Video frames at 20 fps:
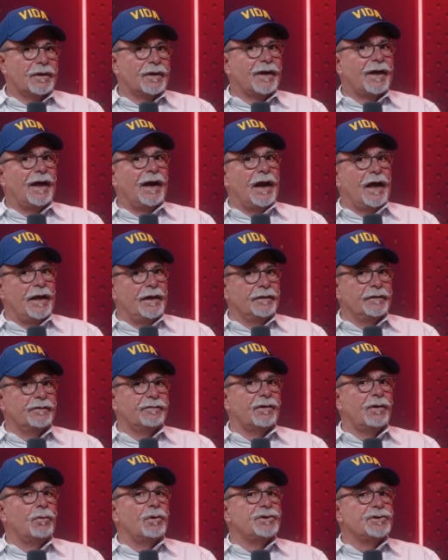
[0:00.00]
Que la gente
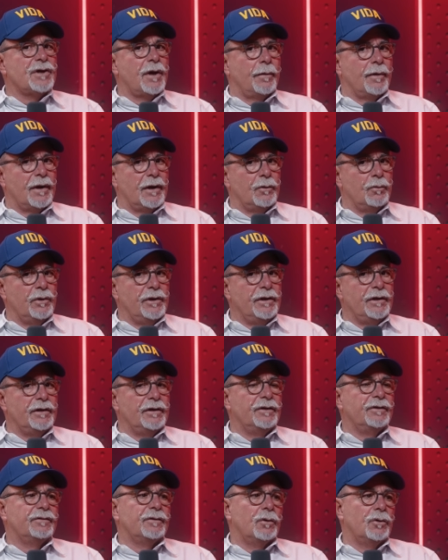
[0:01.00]
se lo echaba a Luis
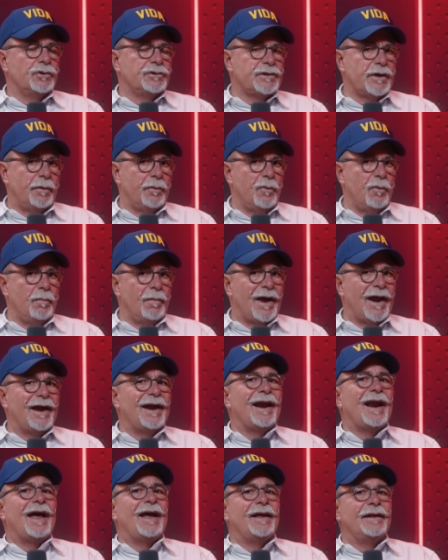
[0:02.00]
y se lo echaba a Omar
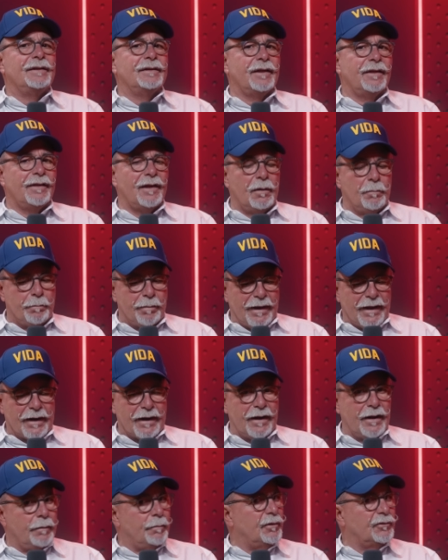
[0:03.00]
la gente del
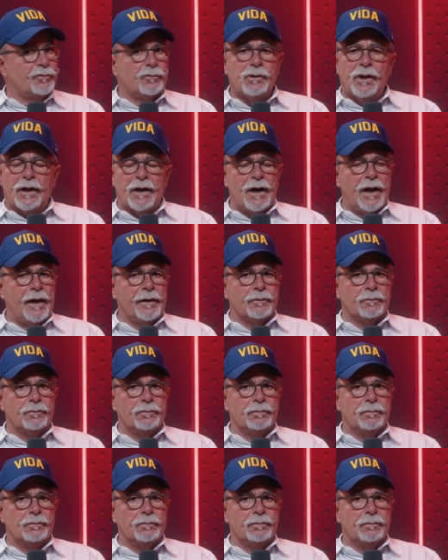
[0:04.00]
PRM. Eso está claro.